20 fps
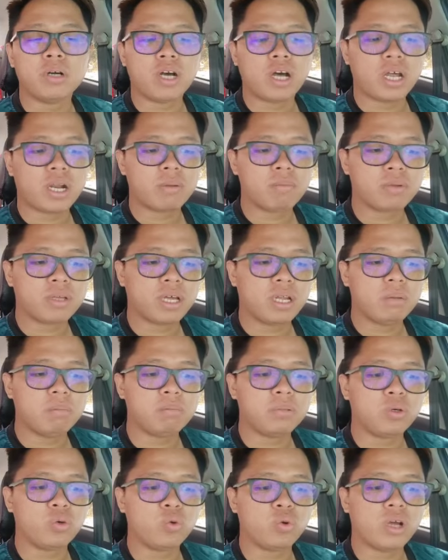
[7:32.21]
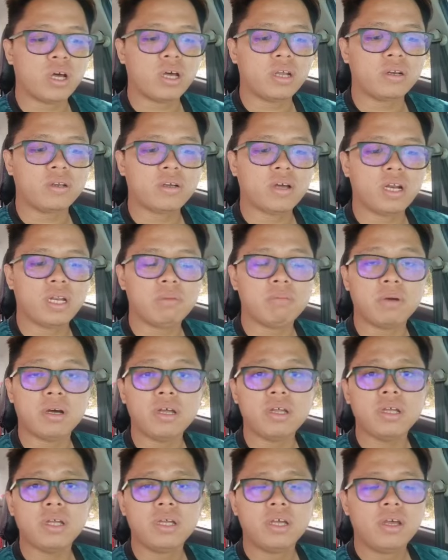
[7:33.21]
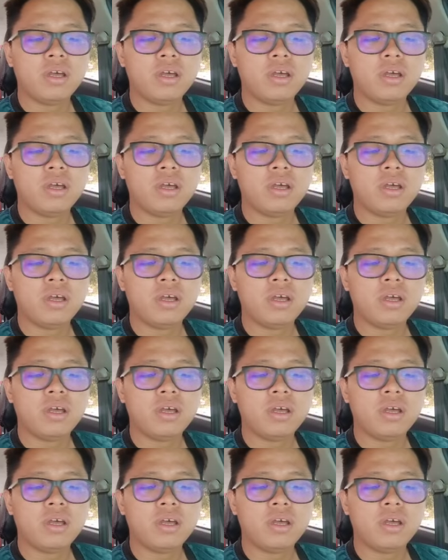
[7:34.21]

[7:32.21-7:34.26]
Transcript: mengharamkan penggunaan kalimat